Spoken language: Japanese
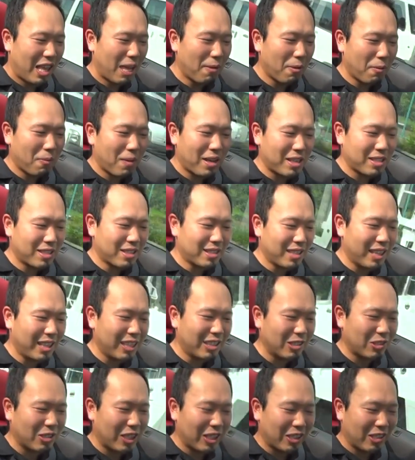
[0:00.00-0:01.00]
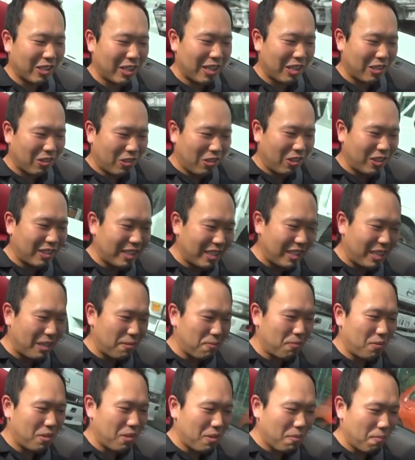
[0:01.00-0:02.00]
やっぱマスタングとかとねこうやって
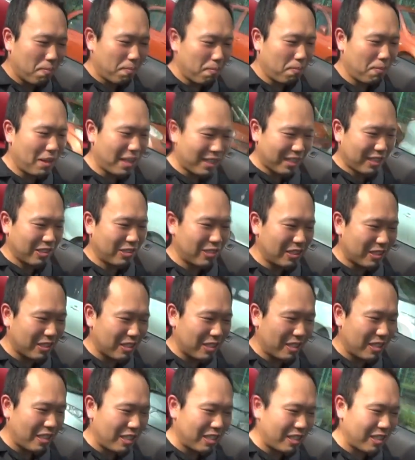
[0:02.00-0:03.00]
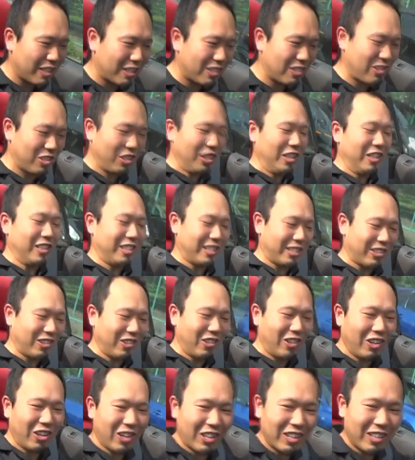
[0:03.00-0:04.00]
待ってる時にグーって
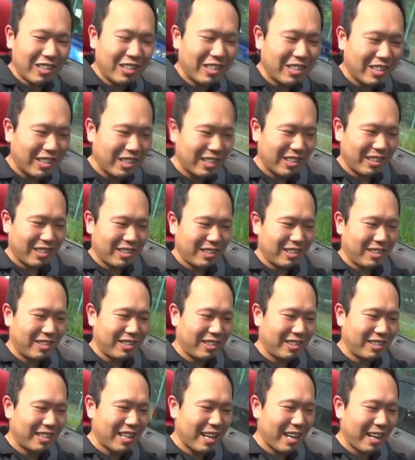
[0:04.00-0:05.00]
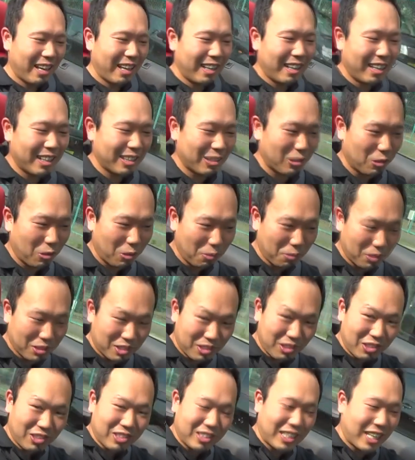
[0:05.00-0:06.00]
こうならないと面
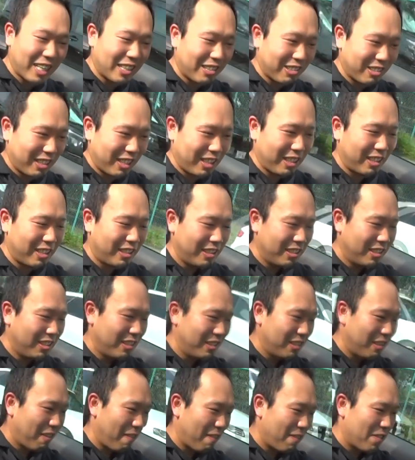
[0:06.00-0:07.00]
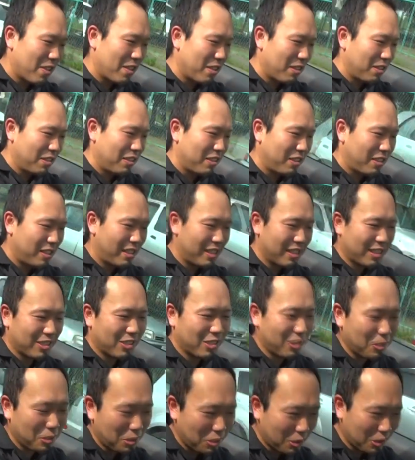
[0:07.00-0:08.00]
白くないよね
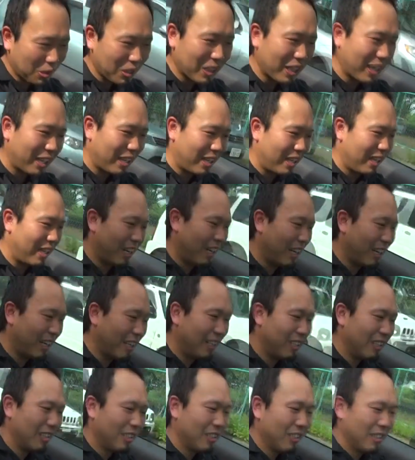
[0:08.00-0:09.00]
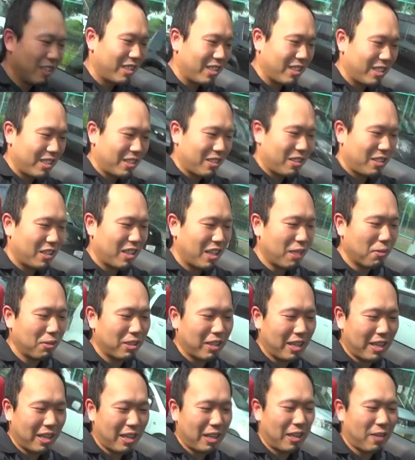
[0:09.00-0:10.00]
そういうことかでも
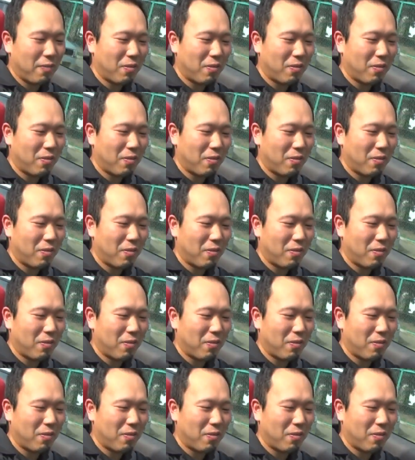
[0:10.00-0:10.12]
ね